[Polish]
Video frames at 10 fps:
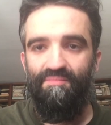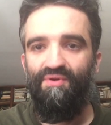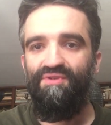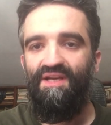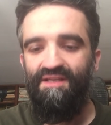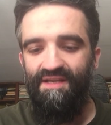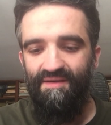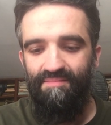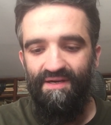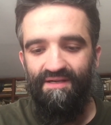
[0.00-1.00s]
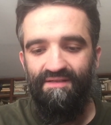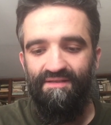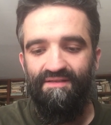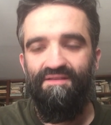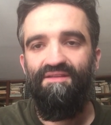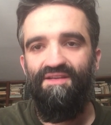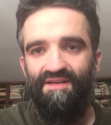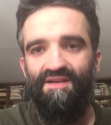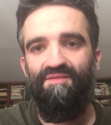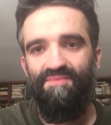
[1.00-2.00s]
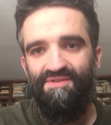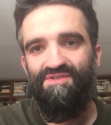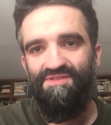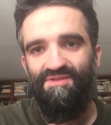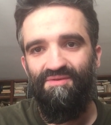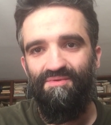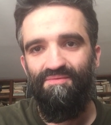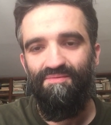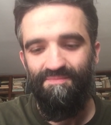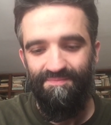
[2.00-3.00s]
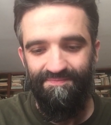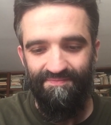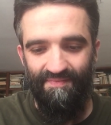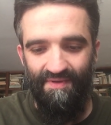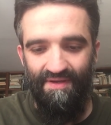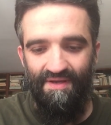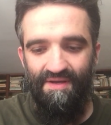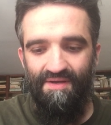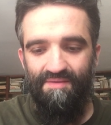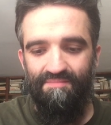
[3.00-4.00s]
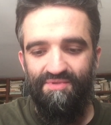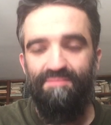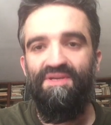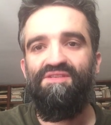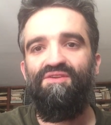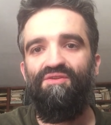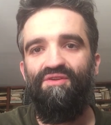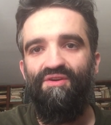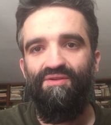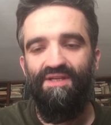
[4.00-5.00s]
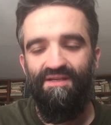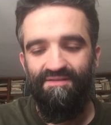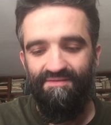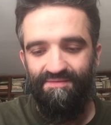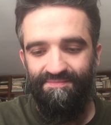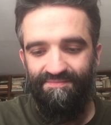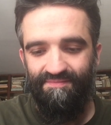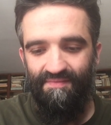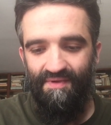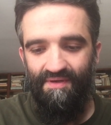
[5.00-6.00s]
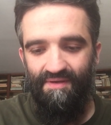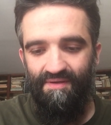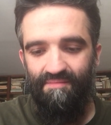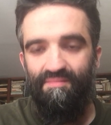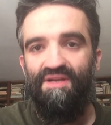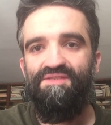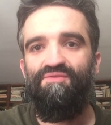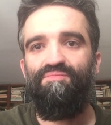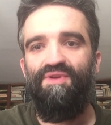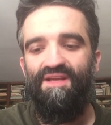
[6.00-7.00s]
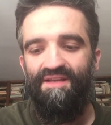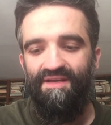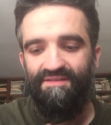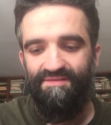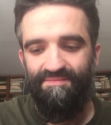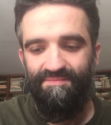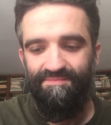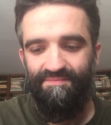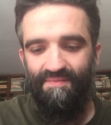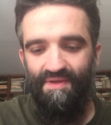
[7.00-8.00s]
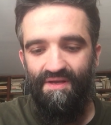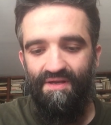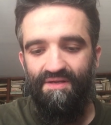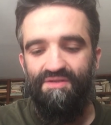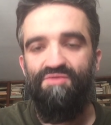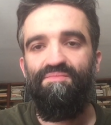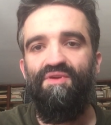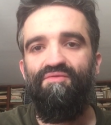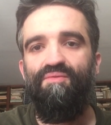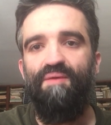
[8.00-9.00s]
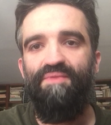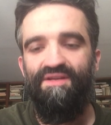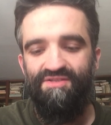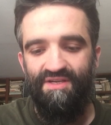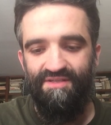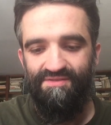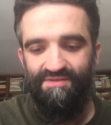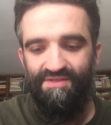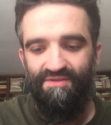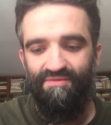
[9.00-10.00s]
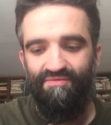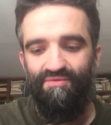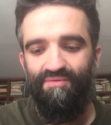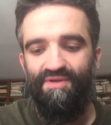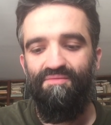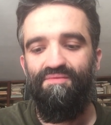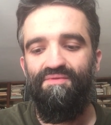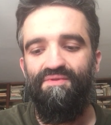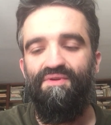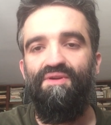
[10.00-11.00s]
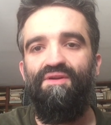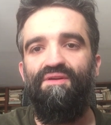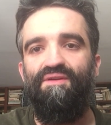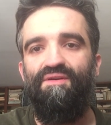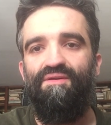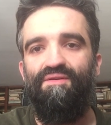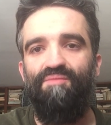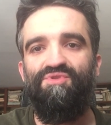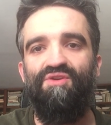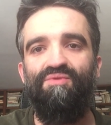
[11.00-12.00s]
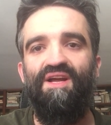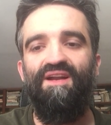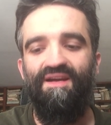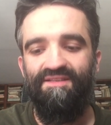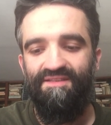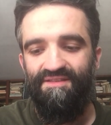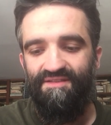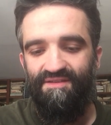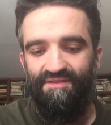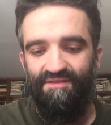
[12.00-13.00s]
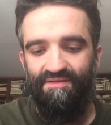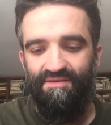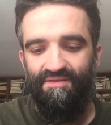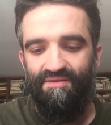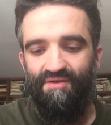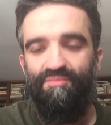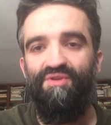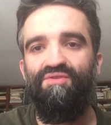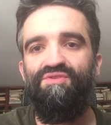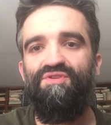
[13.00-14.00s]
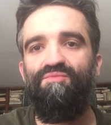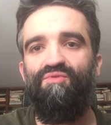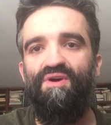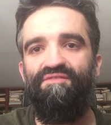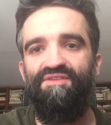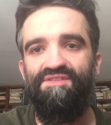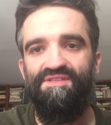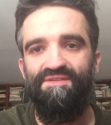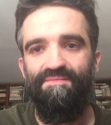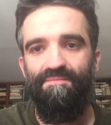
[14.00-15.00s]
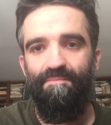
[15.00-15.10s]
Pogoda nieba niechaj będzie z Tobą. Przepaski Oriona, blasku Plejad, śpiewu łabędzia lecącego w górę, obszaru galaktyki, objętości mgławicy,